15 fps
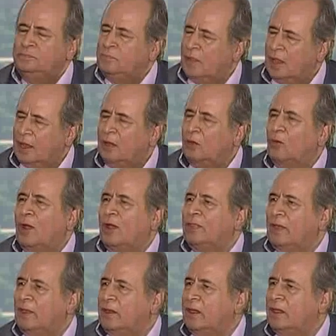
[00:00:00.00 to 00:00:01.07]

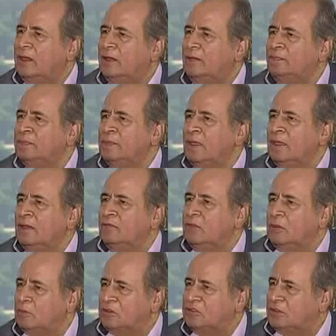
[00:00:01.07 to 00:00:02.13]
للوحدانية
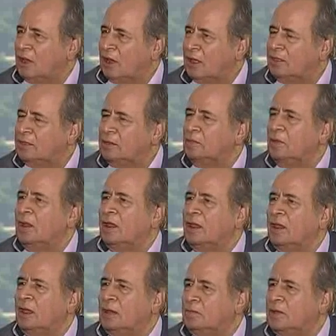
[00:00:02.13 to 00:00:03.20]
في مصر القديمة
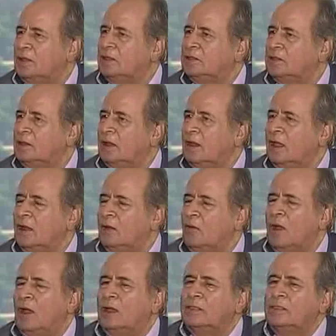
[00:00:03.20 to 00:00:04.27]
اللي هي عبادة الإله
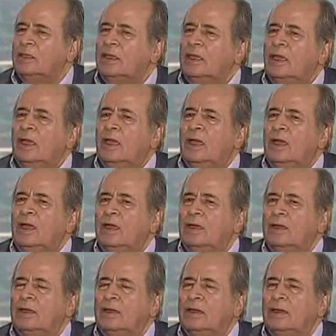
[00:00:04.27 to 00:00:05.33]
الواحد
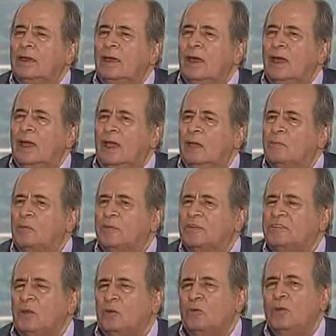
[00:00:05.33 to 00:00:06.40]
آه، أحب
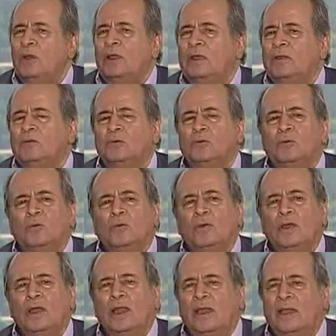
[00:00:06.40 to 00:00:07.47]
بس أقول
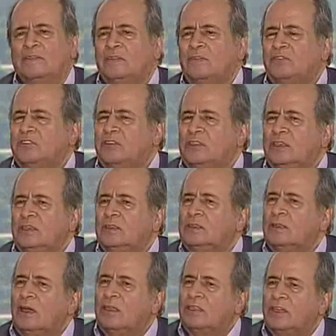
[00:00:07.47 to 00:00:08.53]
أنه للأسف
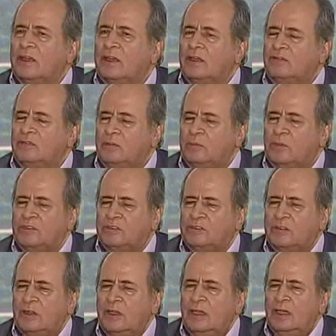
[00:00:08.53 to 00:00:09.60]
الشديد آثارنا في
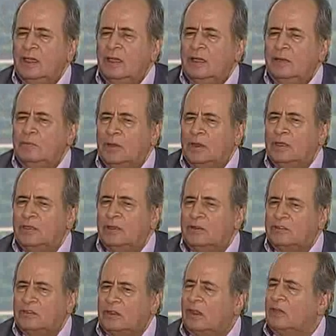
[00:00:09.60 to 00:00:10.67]
مصر بنقدر
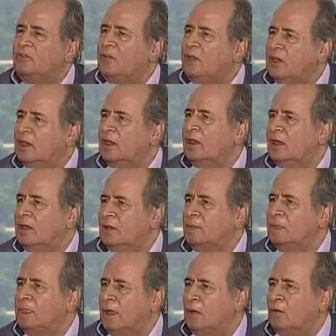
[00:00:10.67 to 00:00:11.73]
نصنفها
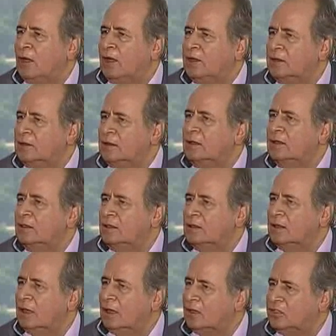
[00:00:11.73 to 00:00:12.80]
إلى نوعين
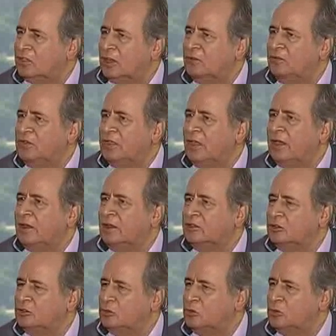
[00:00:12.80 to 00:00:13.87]
آه، آثار في
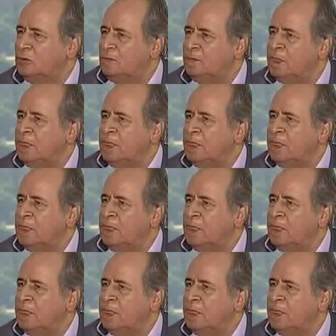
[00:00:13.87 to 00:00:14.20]
دائرة الضوء